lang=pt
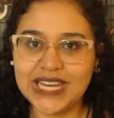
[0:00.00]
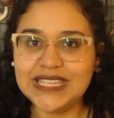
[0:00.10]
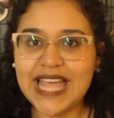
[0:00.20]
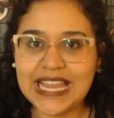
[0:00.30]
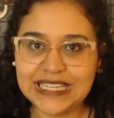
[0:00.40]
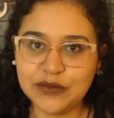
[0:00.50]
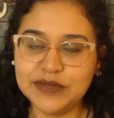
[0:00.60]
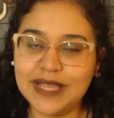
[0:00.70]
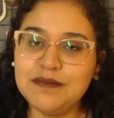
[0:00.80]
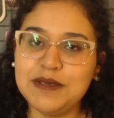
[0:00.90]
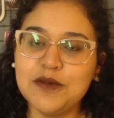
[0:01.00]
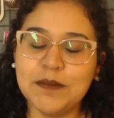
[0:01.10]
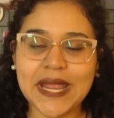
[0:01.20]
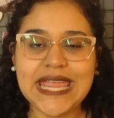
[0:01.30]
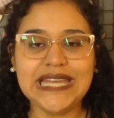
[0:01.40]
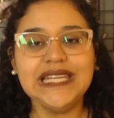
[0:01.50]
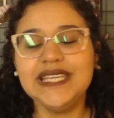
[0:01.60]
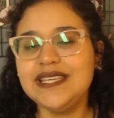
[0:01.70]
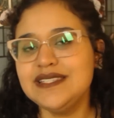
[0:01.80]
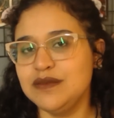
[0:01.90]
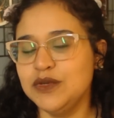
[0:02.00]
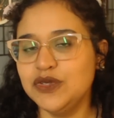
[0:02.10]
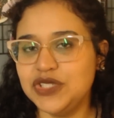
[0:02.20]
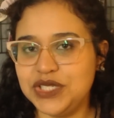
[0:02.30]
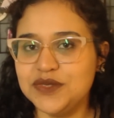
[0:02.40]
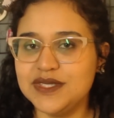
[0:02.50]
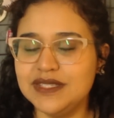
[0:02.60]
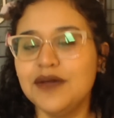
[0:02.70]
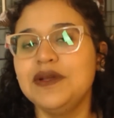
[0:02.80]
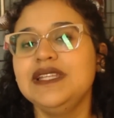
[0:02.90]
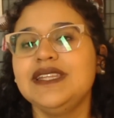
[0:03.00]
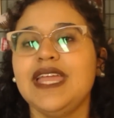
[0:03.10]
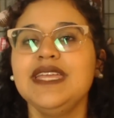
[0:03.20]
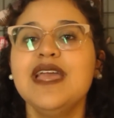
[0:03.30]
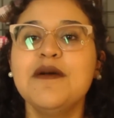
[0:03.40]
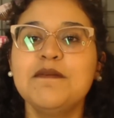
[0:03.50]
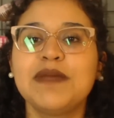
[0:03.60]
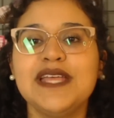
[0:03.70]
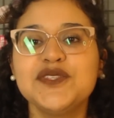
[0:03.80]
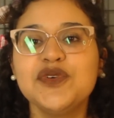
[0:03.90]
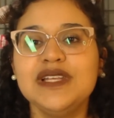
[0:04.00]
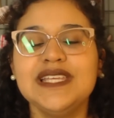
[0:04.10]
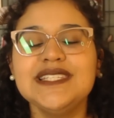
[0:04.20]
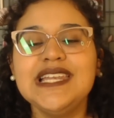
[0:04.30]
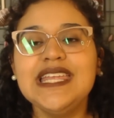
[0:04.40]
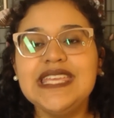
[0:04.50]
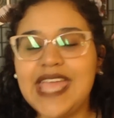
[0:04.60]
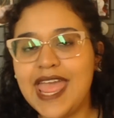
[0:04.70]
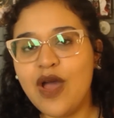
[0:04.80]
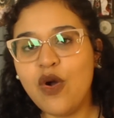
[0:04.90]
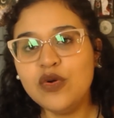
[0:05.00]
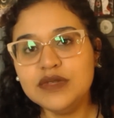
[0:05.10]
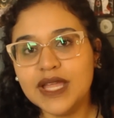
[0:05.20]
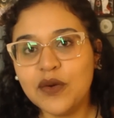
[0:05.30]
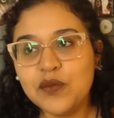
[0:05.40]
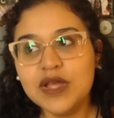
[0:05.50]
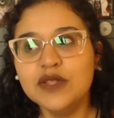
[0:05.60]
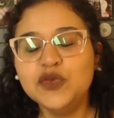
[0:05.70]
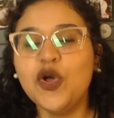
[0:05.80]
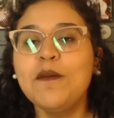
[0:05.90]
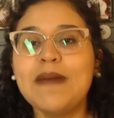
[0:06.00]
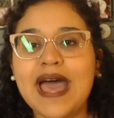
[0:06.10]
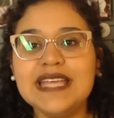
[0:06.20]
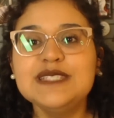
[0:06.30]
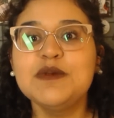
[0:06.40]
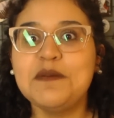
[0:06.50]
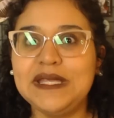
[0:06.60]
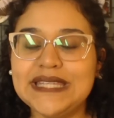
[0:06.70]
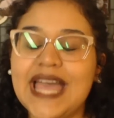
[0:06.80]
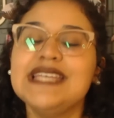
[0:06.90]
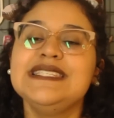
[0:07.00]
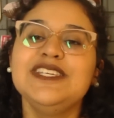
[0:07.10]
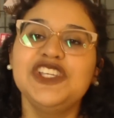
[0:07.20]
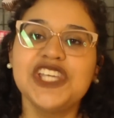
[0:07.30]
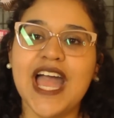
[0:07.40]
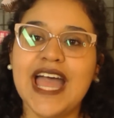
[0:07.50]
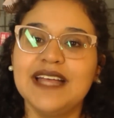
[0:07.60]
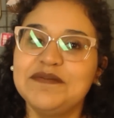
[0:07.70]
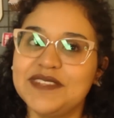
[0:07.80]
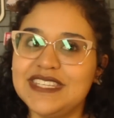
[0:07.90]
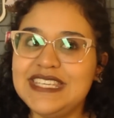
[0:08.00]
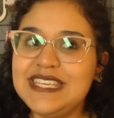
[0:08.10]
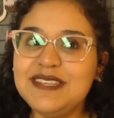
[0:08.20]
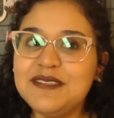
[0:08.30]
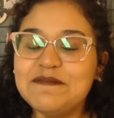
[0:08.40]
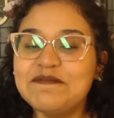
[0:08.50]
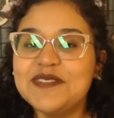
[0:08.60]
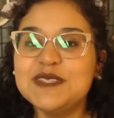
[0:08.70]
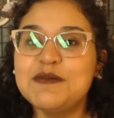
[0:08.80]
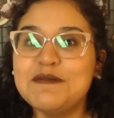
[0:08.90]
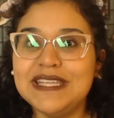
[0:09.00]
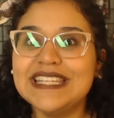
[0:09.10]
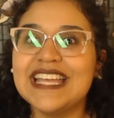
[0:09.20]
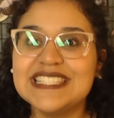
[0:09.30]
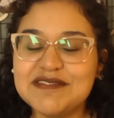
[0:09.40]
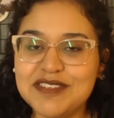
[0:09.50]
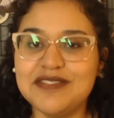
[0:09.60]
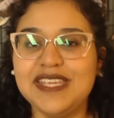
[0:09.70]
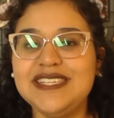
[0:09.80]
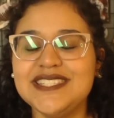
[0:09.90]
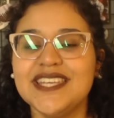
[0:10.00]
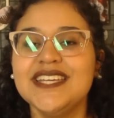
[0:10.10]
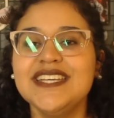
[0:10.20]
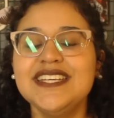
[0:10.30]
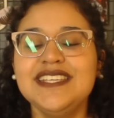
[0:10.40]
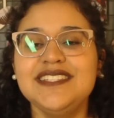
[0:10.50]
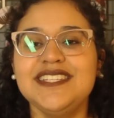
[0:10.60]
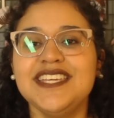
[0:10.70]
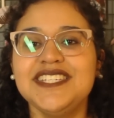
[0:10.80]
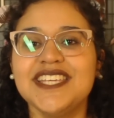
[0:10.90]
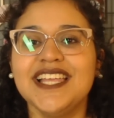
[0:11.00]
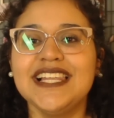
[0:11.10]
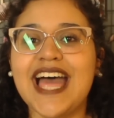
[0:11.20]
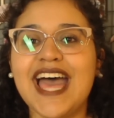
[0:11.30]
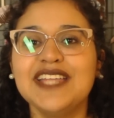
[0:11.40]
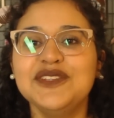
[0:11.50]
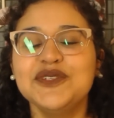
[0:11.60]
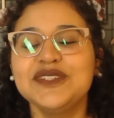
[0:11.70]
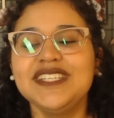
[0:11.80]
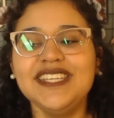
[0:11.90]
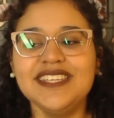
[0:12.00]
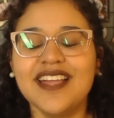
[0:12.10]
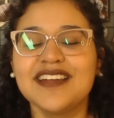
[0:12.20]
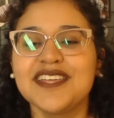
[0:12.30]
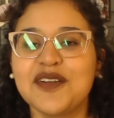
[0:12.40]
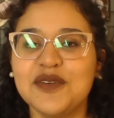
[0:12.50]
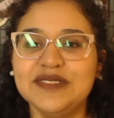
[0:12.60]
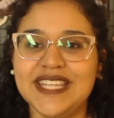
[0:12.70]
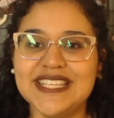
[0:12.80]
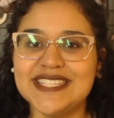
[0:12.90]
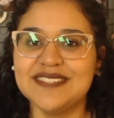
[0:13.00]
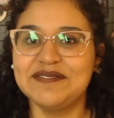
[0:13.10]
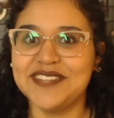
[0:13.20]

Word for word: E ele dá ali um tempinho para ele, 15 minutinhos, então ele tem para escolher se ele quer ou não tomar, experimentar esse chá e experimentar essa vivência, seja lá do que quer que aconteça